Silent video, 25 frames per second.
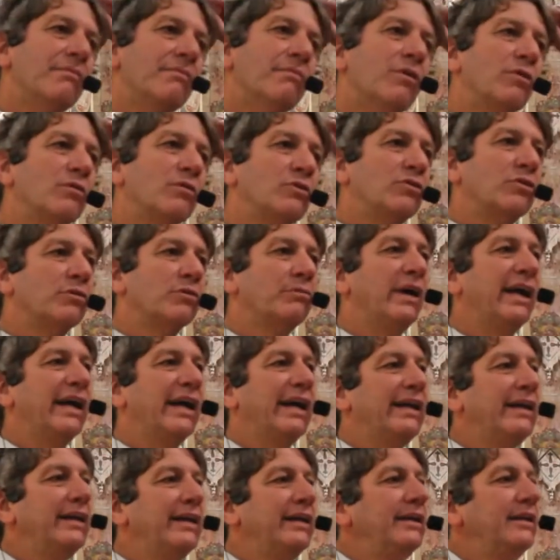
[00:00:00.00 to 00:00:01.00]
molto
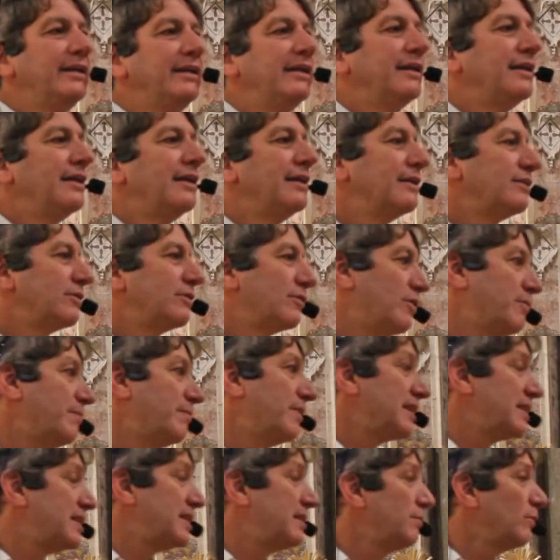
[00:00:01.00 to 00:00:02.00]
belli, sono
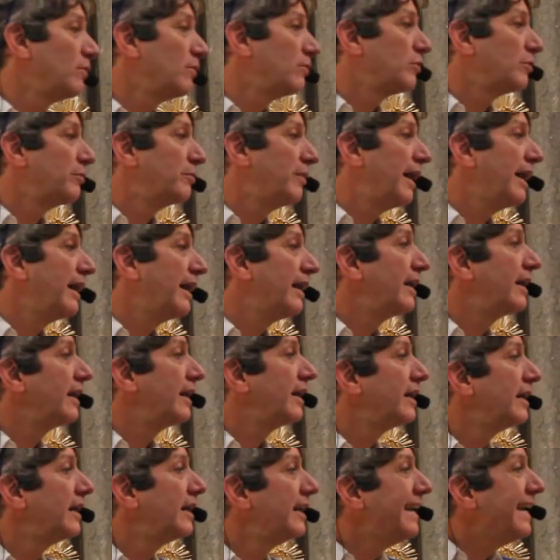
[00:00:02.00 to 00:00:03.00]
immagini molto
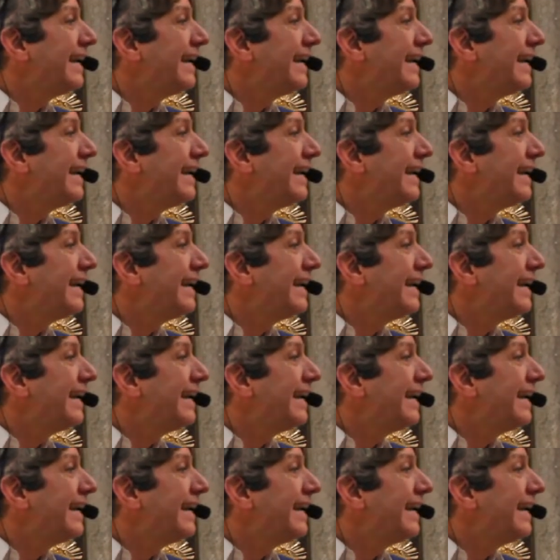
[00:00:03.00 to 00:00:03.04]
belle.